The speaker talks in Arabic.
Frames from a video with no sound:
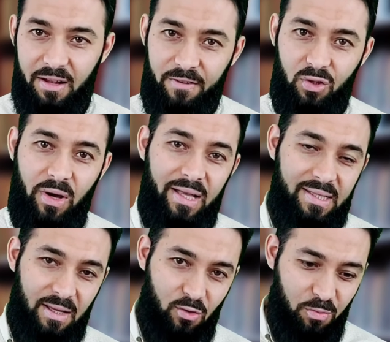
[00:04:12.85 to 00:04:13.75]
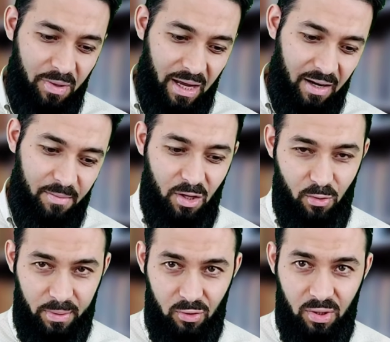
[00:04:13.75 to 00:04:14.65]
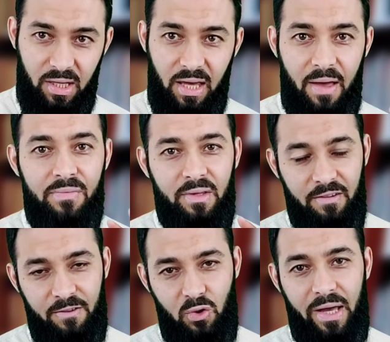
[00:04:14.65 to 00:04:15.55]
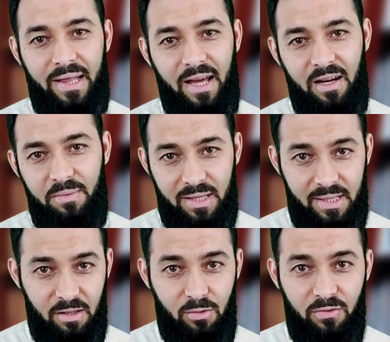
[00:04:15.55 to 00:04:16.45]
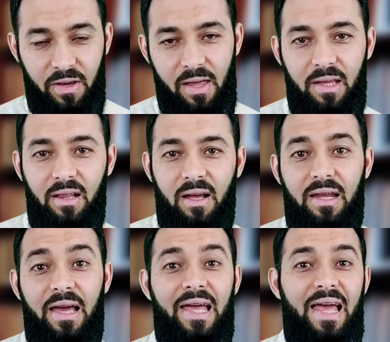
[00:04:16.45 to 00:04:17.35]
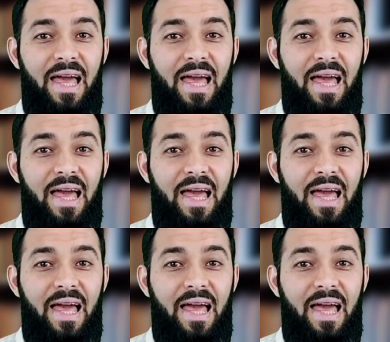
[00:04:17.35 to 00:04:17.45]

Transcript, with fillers: الفيديوهات ستكون بالعربية والتركية الفيديوهات العربية ستكون في هذه القناة